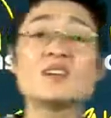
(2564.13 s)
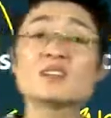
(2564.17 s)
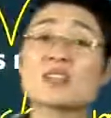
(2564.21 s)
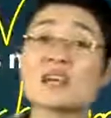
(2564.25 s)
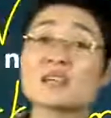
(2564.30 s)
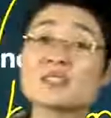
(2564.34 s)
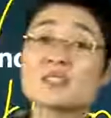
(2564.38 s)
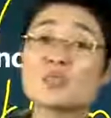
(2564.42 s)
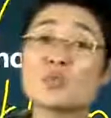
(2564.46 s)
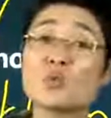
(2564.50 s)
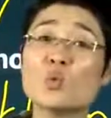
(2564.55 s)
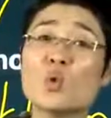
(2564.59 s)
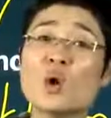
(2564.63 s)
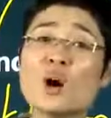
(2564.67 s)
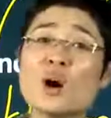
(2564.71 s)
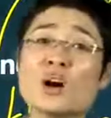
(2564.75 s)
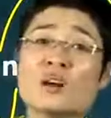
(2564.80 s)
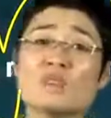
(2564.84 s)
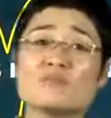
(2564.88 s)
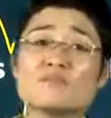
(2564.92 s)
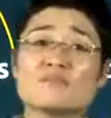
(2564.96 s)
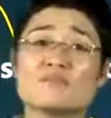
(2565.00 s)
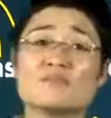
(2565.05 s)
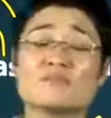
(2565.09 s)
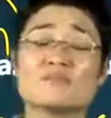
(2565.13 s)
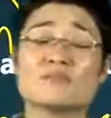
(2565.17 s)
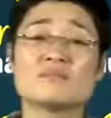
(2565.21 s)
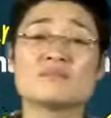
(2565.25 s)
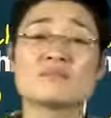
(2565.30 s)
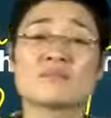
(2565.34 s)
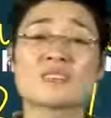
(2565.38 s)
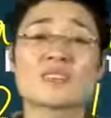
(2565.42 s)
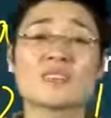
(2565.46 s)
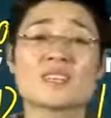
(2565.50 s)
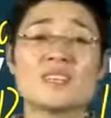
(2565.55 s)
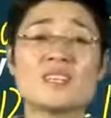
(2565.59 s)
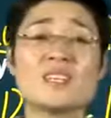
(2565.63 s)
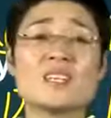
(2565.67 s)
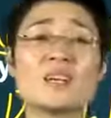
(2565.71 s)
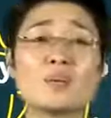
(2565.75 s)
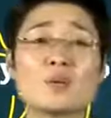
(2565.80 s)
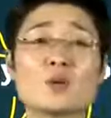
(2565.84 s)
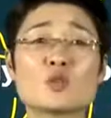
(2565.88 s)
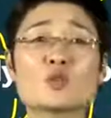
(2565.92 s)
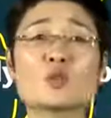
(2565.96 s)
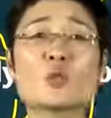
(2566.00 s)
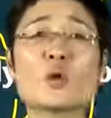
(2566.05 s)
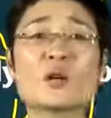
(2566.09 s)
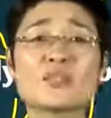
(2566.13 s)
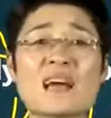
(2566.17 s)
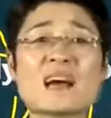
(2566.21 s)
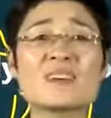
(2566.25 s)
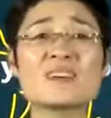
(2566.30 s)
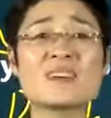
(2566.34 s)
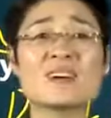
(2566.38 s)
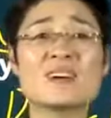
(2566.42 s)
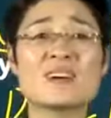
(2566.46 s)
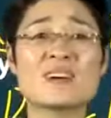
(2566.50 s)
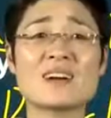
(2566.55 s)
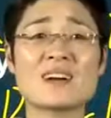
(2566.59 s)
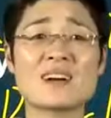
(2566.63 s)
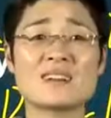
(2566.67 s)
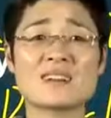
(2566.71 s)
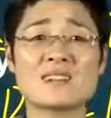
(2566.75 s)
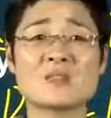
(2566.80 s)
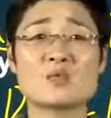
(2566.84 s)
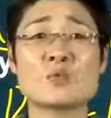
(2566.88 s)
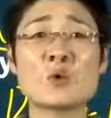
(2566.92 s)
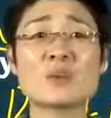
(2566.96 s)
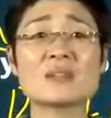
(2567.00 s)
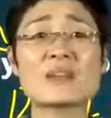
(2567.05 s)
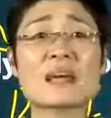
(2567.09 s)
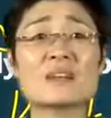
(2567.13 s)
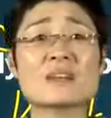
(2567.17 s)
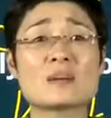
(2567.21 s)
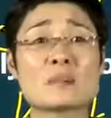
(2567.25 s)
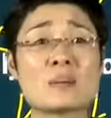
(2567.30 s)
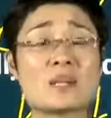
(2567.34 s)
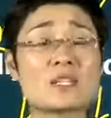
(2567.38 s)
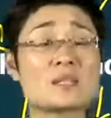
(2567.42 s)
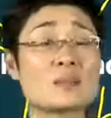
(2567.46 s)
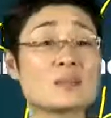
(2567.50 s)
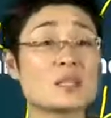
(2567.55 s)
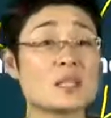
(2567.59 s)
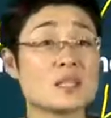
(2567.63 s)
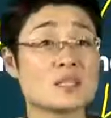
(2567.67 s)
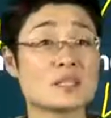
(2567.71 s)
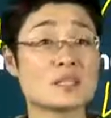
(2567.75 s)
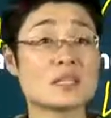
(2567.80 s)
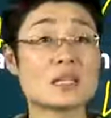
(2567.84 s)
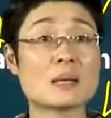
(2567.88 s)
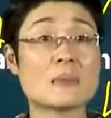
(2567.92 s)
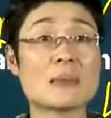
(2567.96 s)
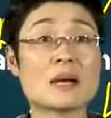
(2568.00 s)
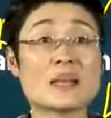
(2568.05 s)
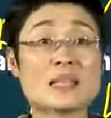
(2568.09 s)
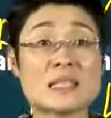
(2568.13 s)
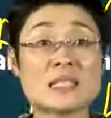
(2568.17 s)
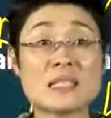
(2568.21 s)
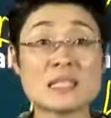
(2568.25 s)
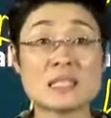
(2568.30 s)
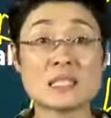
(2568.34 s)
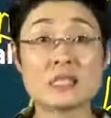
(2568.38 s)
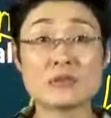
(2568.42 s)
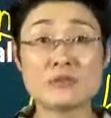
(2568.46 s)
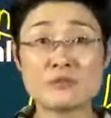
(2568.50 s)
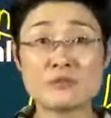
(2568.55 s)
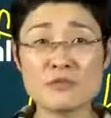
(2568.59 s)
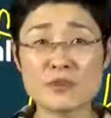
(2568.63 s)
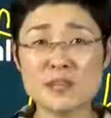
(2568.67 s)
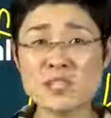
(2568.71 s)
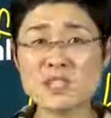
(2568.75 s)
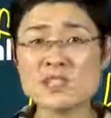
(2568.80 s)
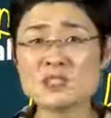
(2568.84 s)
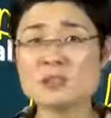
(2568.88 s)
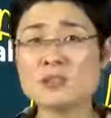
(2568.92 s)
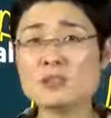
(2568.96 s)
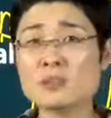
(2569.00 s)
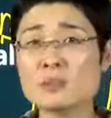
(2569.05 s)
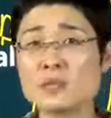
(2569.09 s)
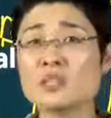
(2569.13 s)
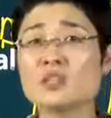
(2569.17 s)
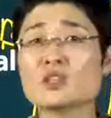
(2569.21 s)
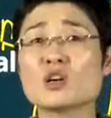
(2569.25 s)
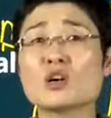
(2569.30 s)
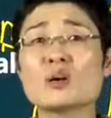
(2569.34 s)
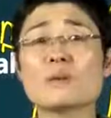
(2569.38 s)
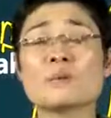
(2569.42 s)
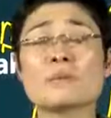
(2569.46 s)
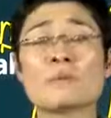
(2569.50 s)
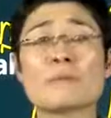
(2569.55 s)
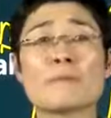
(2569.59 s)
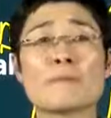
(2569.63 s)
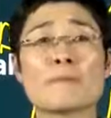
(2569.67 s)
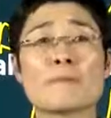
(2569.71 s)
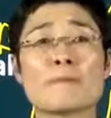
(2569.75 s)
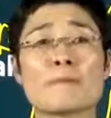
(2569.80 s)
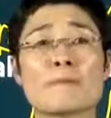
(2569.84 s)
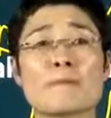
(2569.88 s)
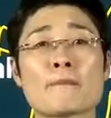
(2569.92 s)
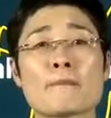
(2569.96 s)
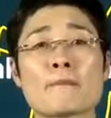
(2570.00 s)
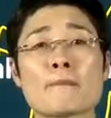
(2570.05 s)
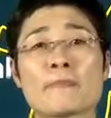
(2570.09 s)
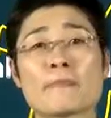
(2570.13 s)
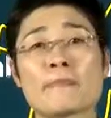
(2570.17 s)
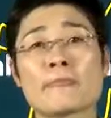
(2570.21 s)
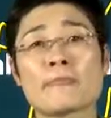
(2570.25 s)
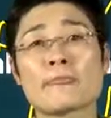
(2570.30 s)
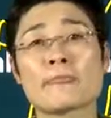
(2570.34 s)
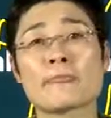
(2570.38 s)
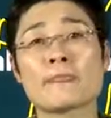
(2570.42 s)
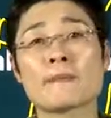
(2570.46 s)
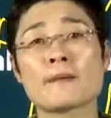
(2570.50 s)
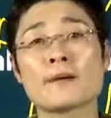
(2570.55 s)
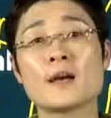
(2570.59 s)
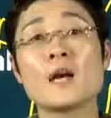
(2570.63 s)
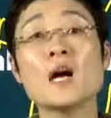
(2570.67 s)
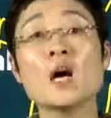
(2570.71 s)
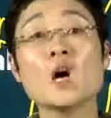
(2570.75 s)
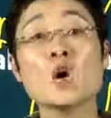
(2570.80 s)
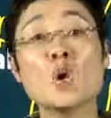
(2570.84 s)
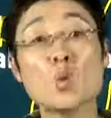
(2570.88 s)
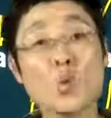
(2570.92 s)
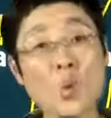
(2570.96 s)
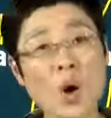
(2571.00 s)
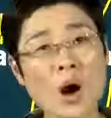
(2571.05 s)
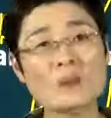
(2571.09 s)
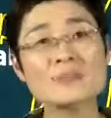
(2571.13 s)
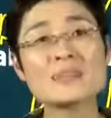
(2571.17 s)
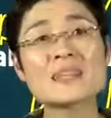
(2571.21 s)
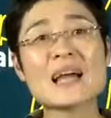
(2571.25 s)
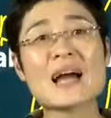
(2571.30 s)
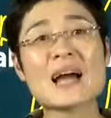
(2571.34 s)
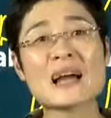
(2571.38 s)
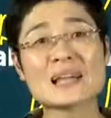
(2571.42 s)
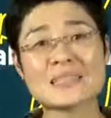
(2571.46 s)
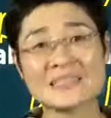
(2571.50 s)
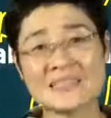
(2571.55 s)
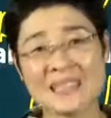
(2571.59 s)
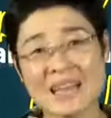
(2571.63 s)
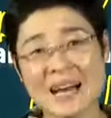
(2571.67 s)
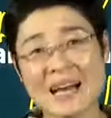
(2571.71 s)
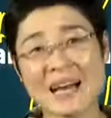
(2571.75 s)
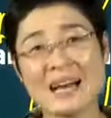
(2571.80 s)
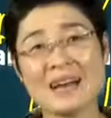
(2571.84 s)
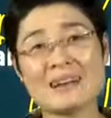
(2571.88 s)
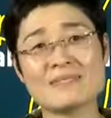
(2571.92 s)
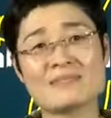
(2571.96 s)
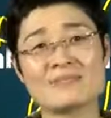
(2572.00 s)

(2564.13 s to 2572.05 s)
他姓王，你可不要说王大眼哈，王大眼没这么恶心，他妈给他起了一个风骚的名字叫王大侠。